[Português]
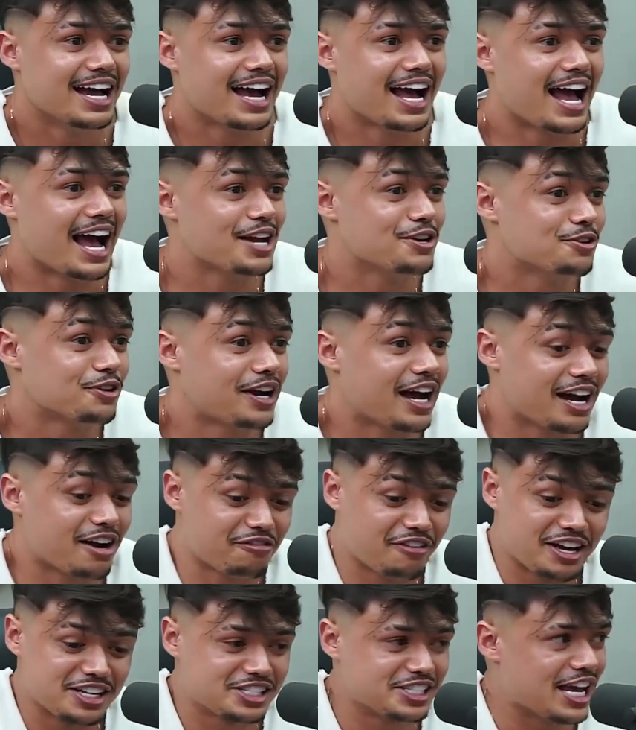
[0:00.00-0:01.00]
Aí o cara
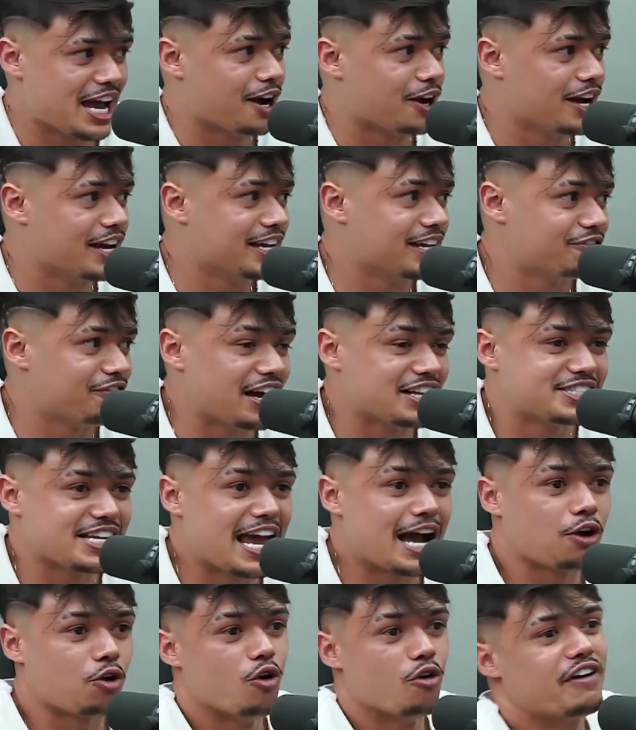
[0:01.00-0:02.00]
fazia, Porra,
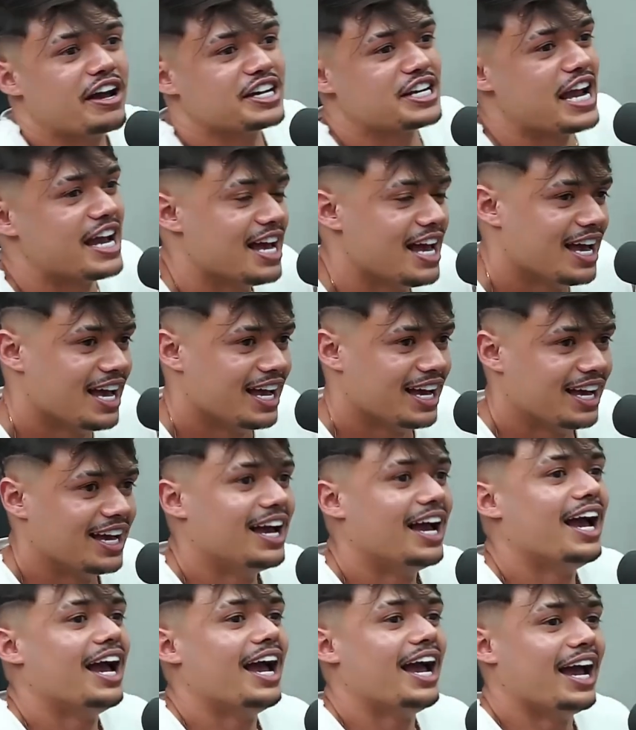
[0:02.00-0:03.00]
fazia a curva. Será gente... que estão
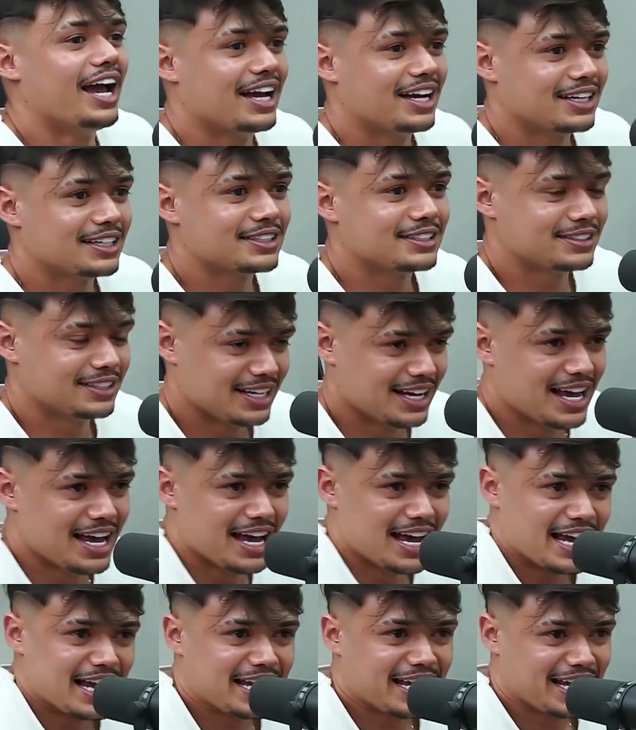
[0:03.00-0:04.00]
fazendo é, uma pegadinha
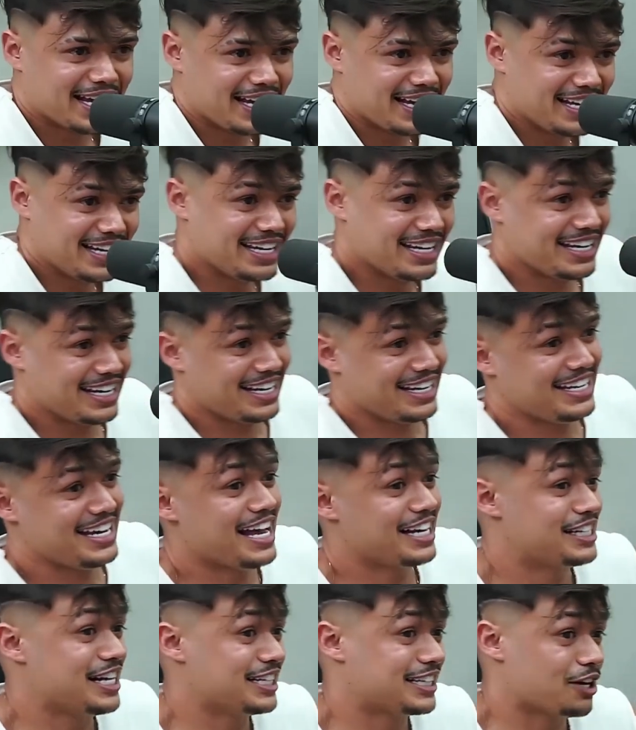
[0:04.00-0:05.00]
comigo também, e, e,
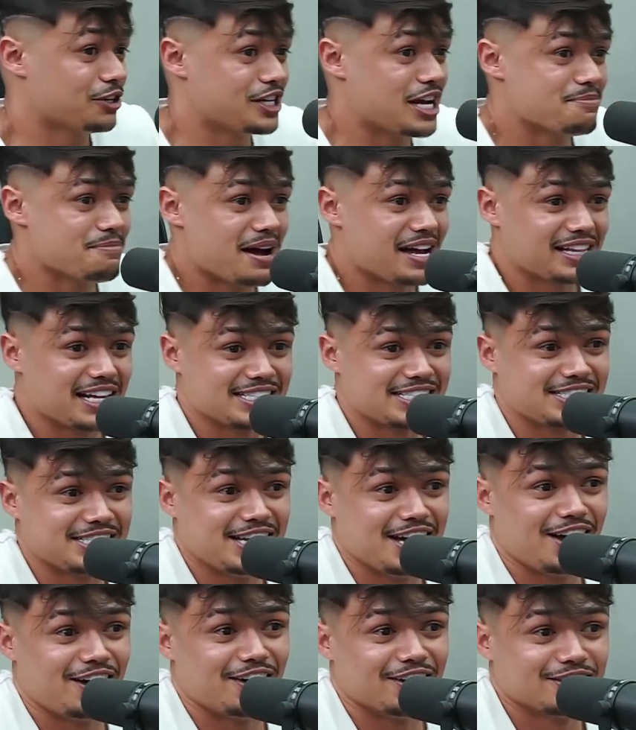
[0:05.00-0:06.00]
e, a gente algemado
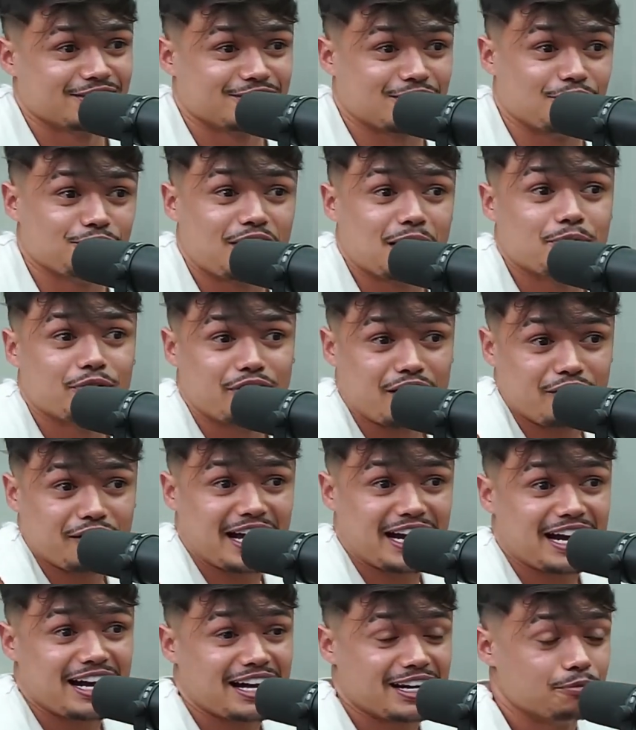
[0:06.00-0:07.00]
assim, ó. Só no camburão,
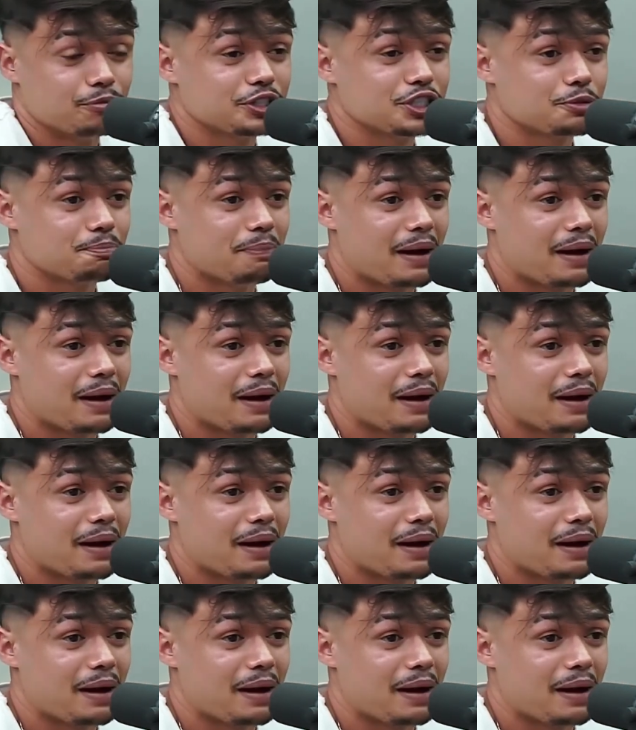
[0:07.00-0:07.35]
que era muito